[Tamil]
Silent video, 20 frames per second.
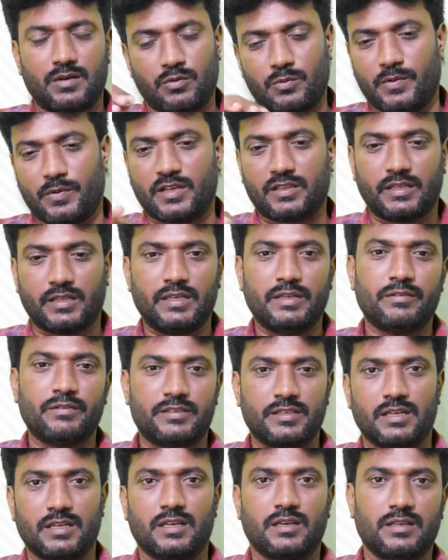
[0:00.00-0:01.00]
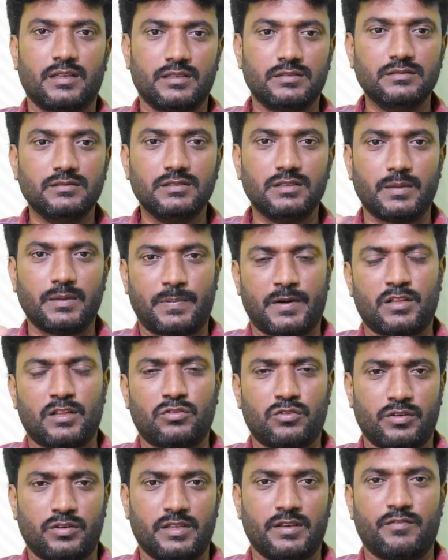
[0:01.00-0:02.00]
ஒரு பக்கம் தள்ளி வச்சிடலாம் இந்த
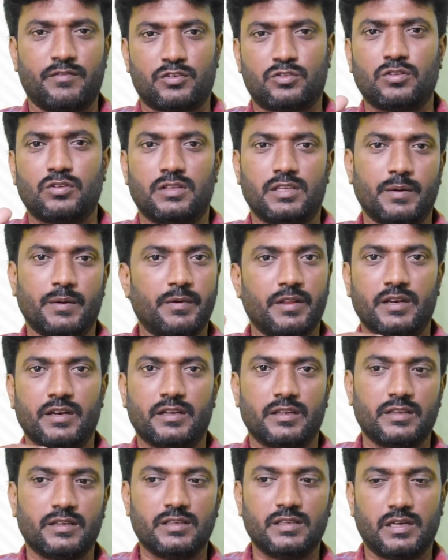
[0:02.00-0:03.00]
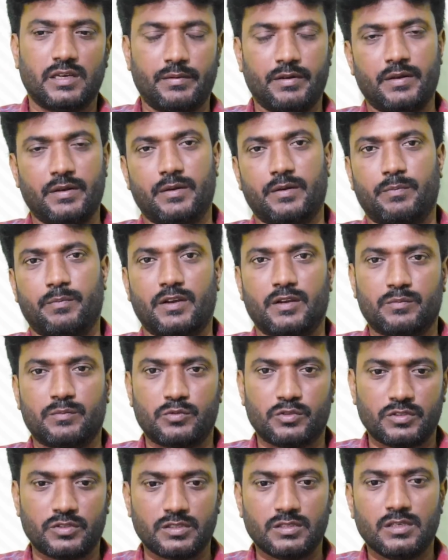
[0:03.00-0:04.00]
படத்துடைய வசூல் எப்படி இருக்குது அப்படின்ற
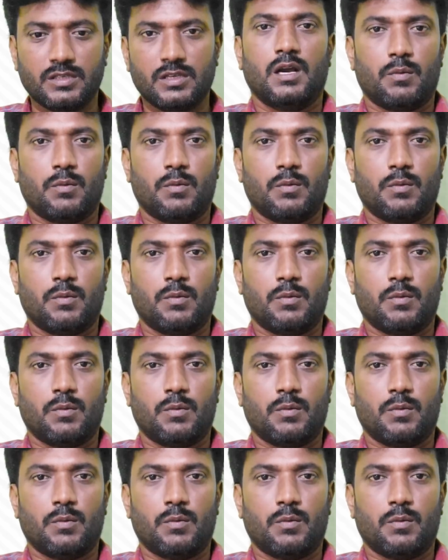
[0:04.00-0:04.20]
பார்க்கும்போது